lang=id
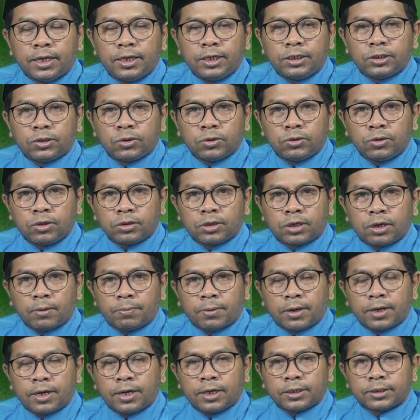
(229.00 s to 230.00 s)
Jadi sujud
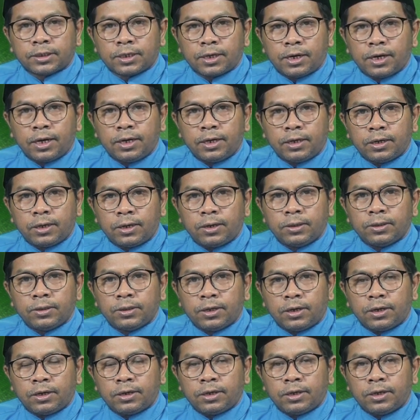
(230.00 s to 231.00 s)
kepada selain
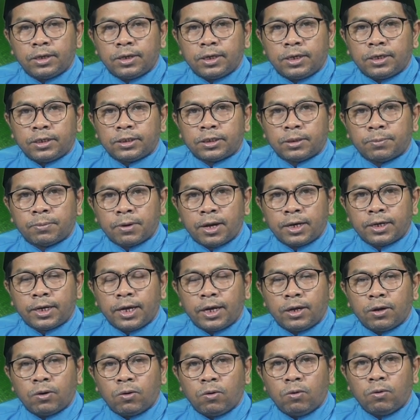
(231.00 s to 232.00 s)
Allah
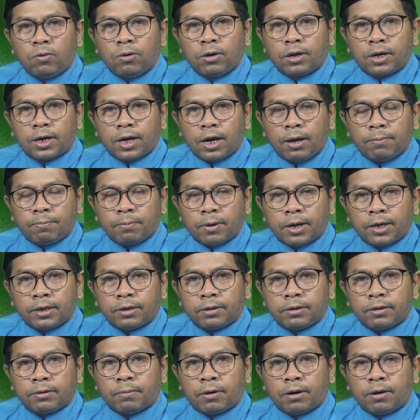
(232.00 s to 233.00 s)
sebagai
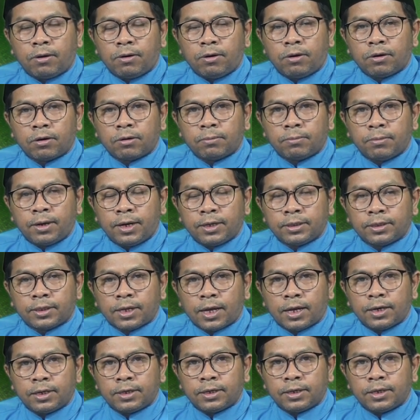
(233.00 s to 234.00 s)
ungkapan
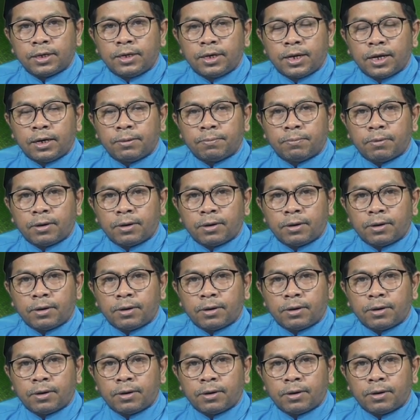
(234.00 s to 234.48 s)
penghormatan dan